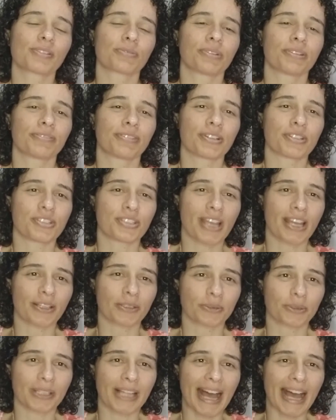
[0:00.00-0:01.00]
um Evangelho
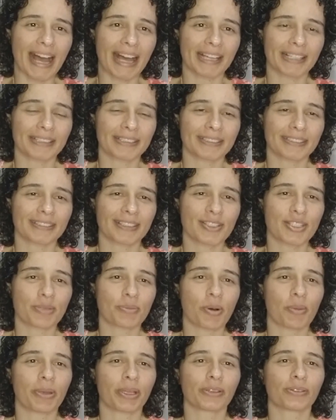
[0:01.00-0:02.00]
no Lar, nesse
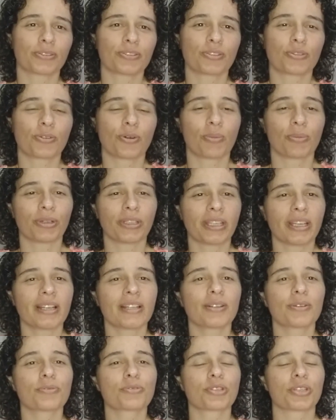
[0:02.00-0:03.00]
momento de
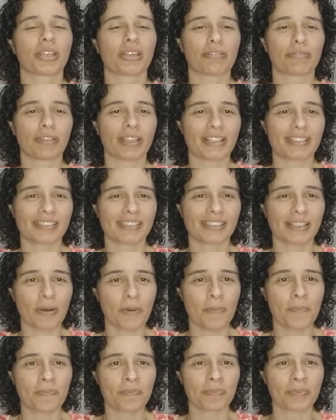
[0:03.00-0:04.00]
comunhão, de
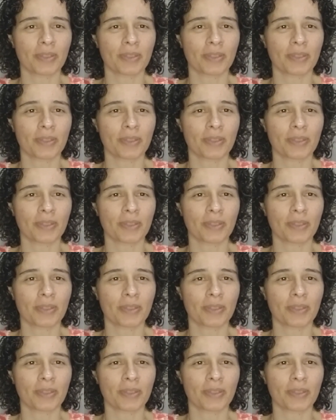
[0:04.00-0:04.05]
reflexão,